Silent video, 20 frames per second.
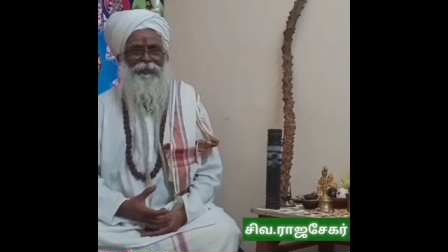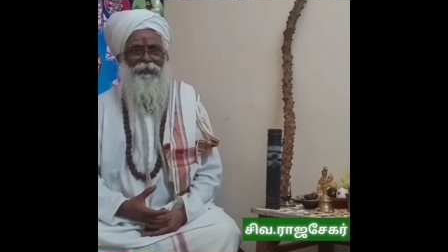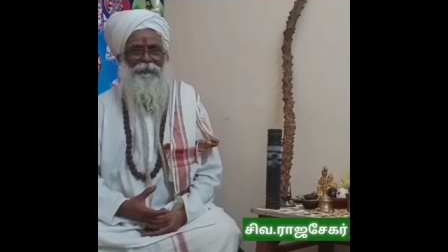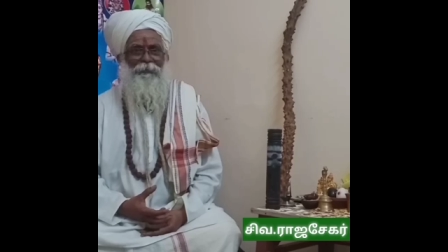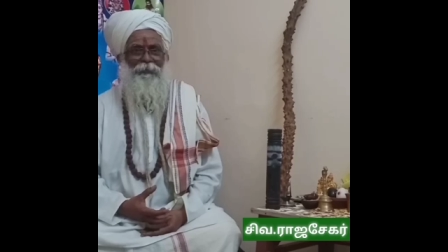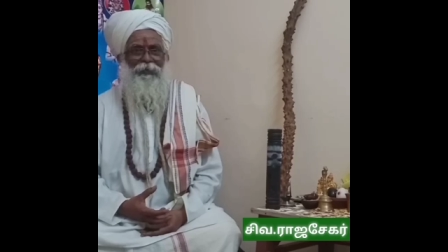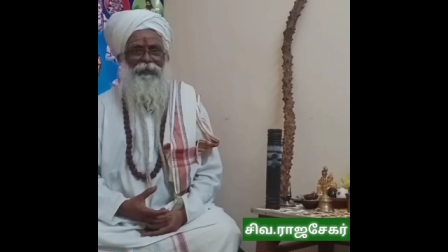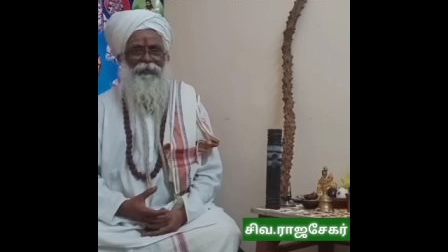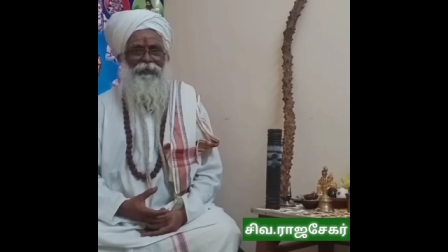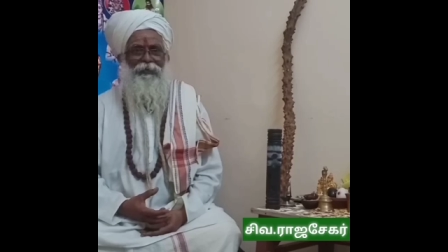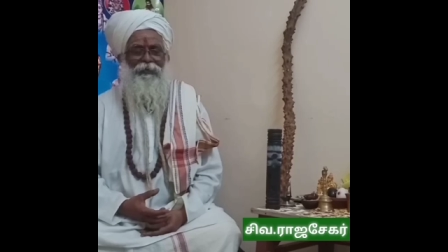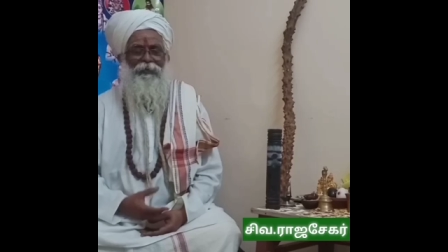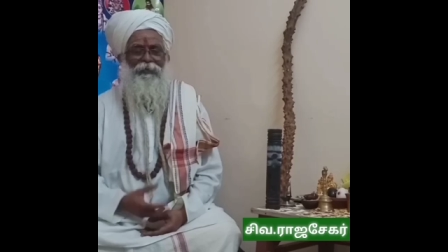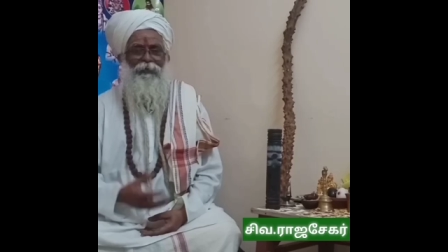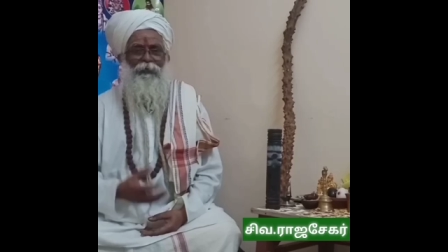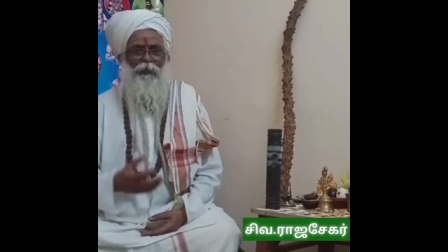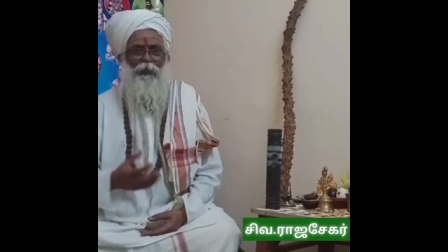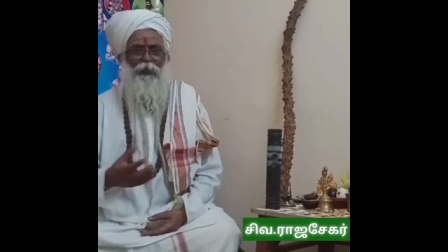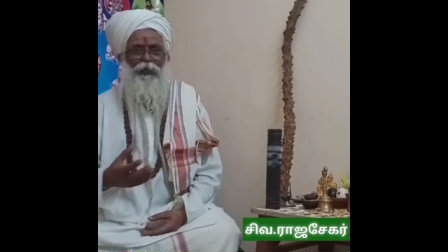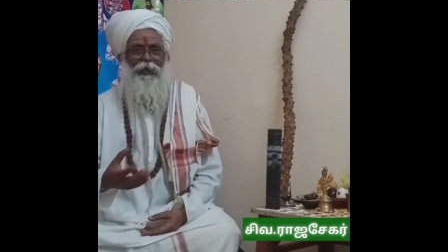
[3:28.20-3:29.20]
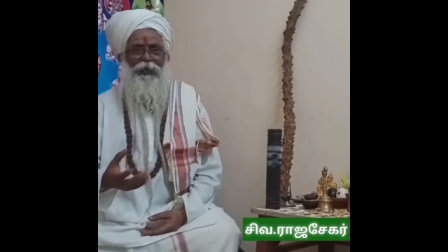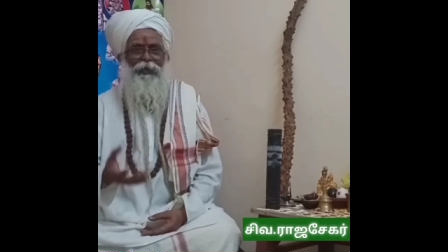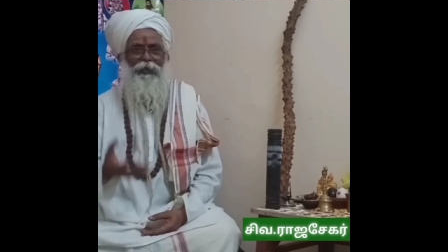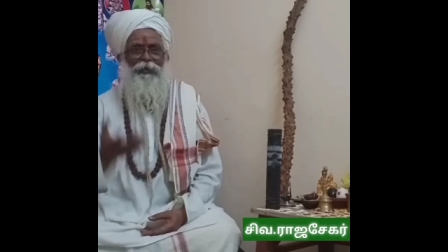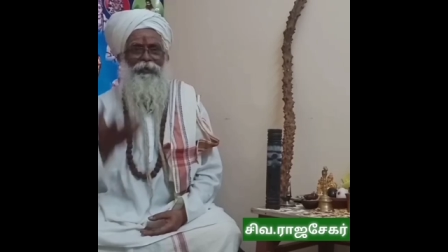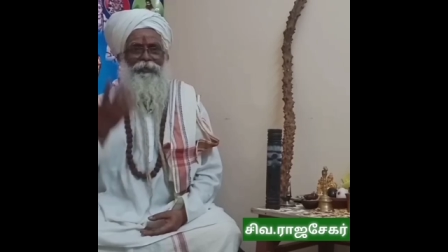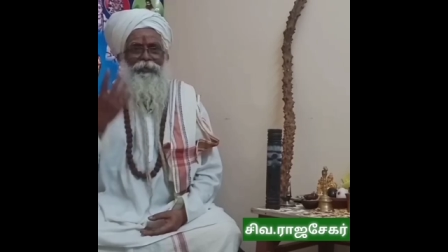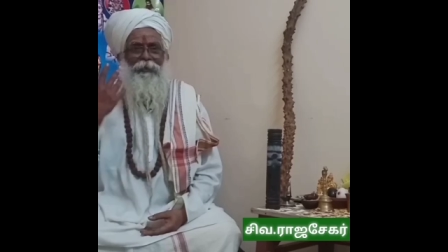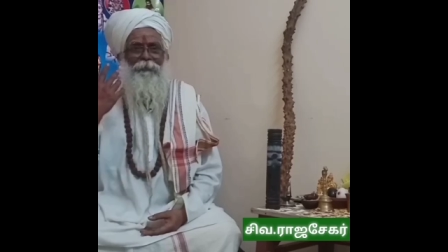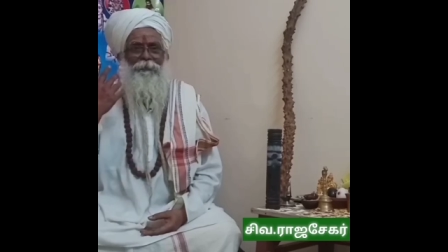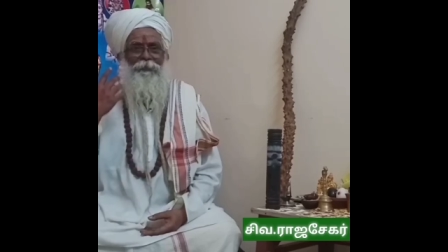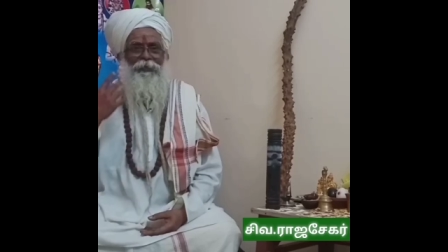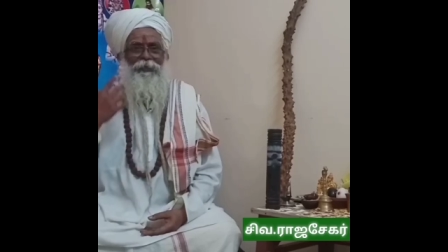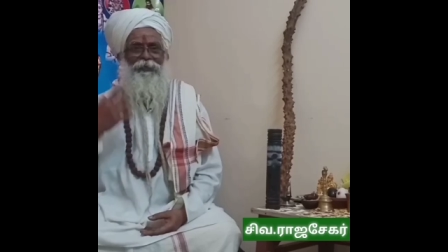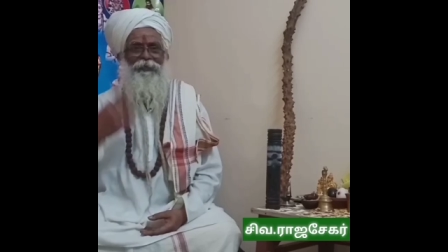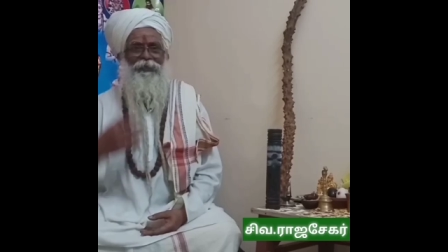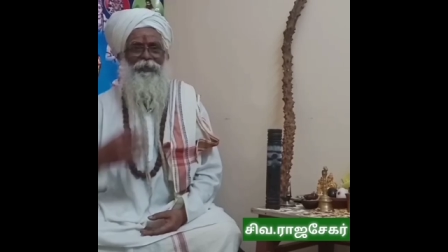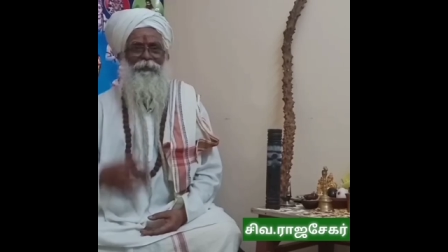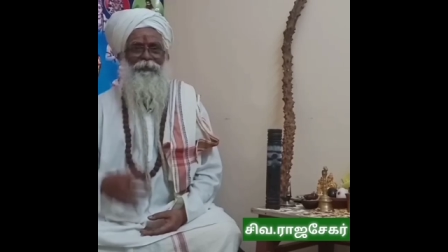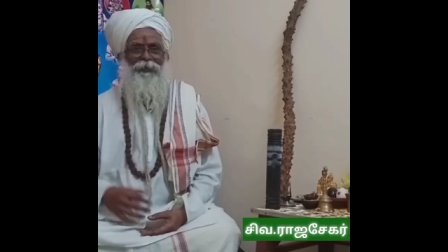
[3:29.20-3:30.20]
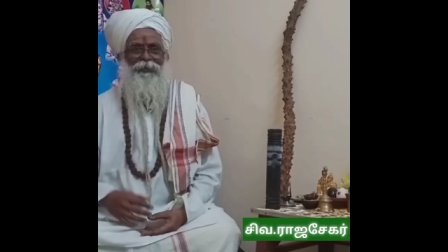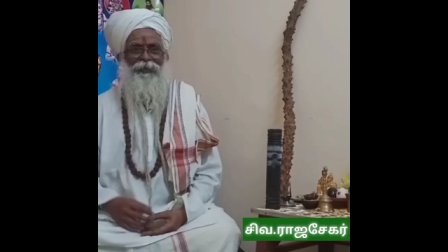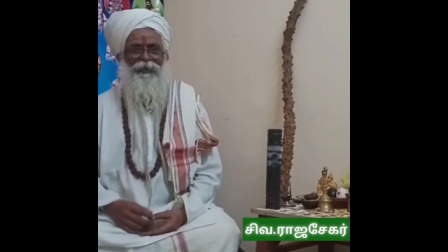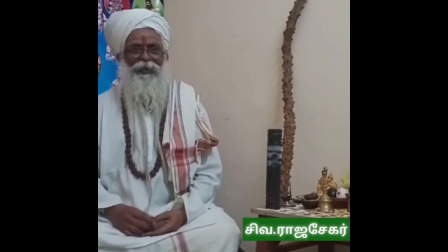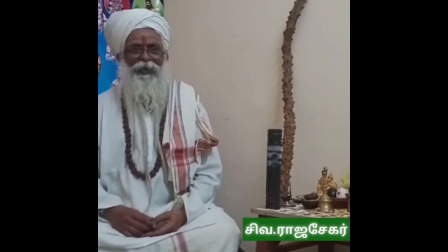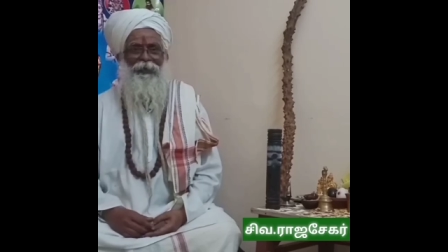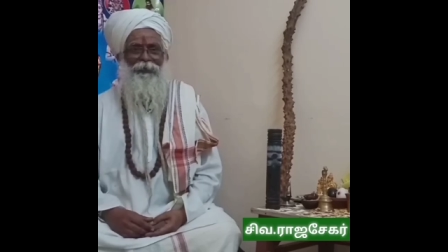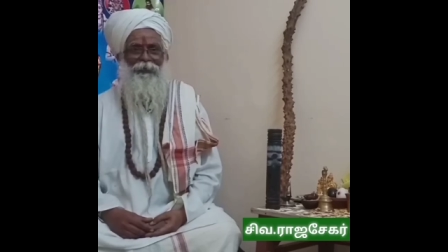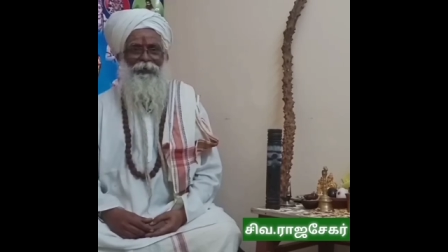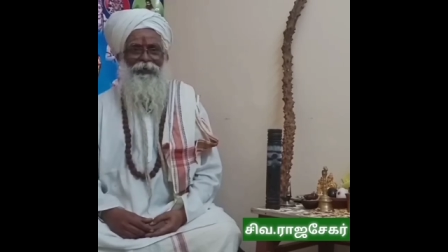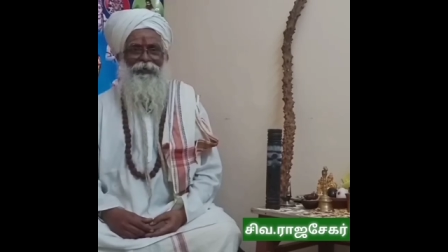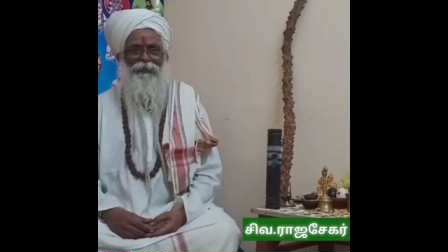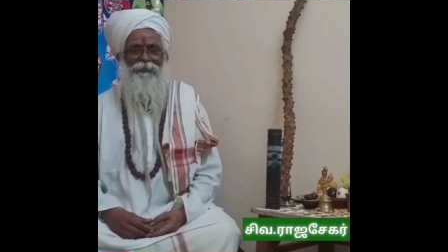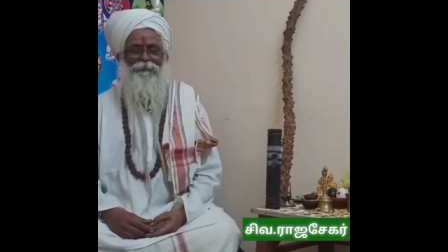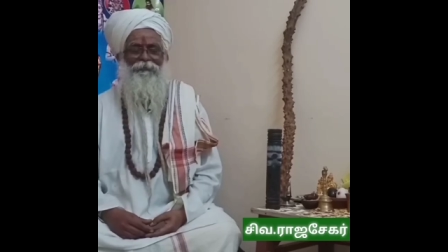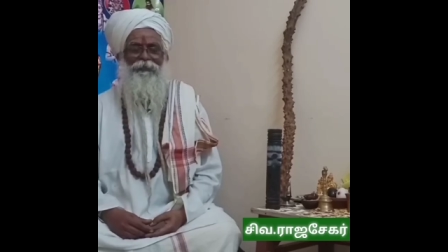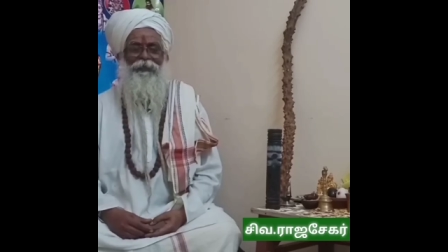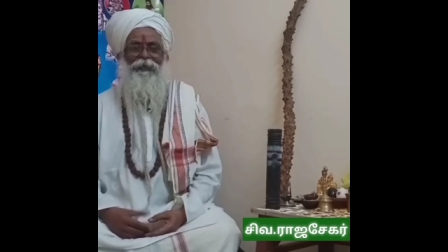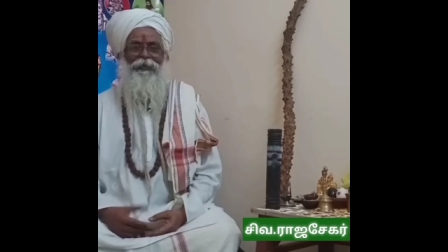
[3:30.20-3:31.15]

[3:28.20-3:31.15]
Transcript: இருந்திருப்பார் ஒரே நேரத்தில் பெரிய செல்வந்தர் ஆகிடுவார்